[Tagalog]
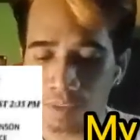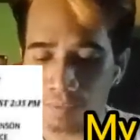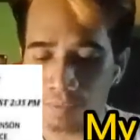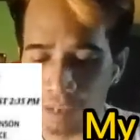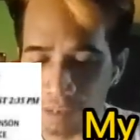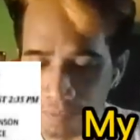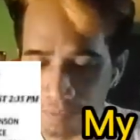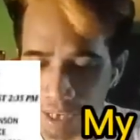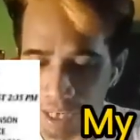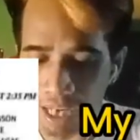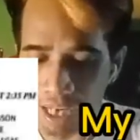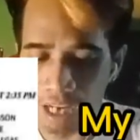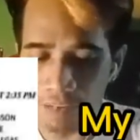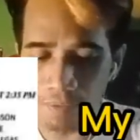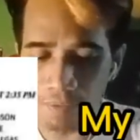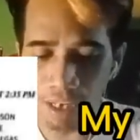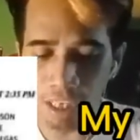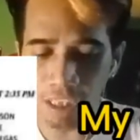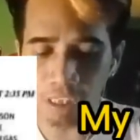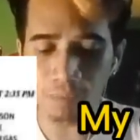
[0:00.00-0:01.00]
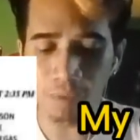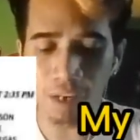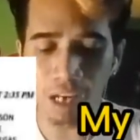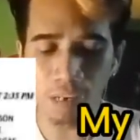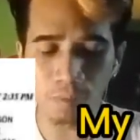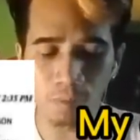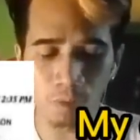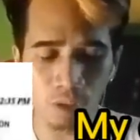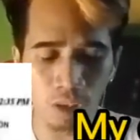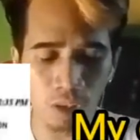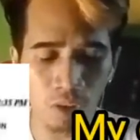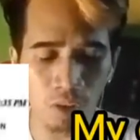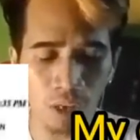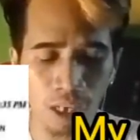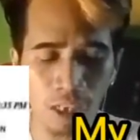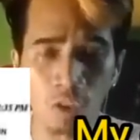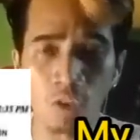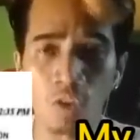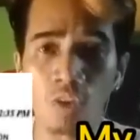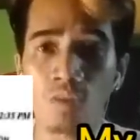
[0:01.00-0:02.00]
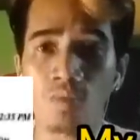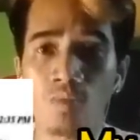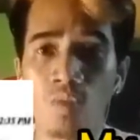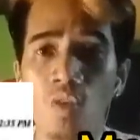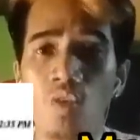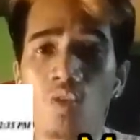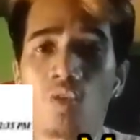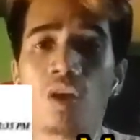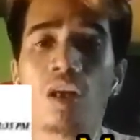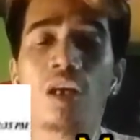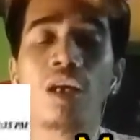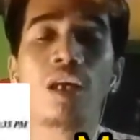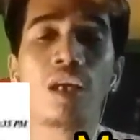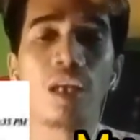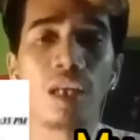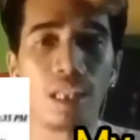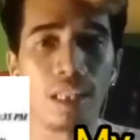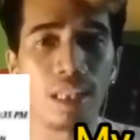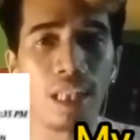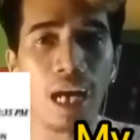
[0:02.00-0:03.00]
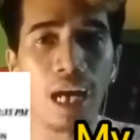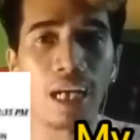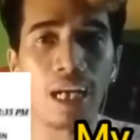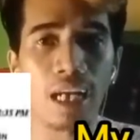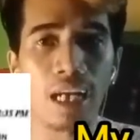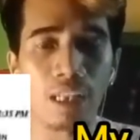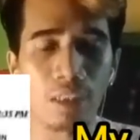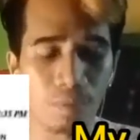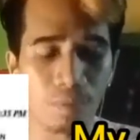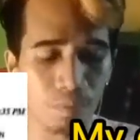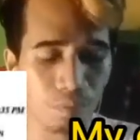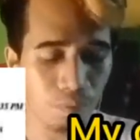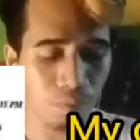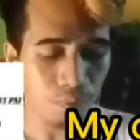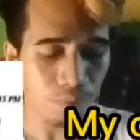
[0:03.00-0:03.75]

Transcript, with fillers: M.A. Alvarez para po dito kay Hukbong Dagat.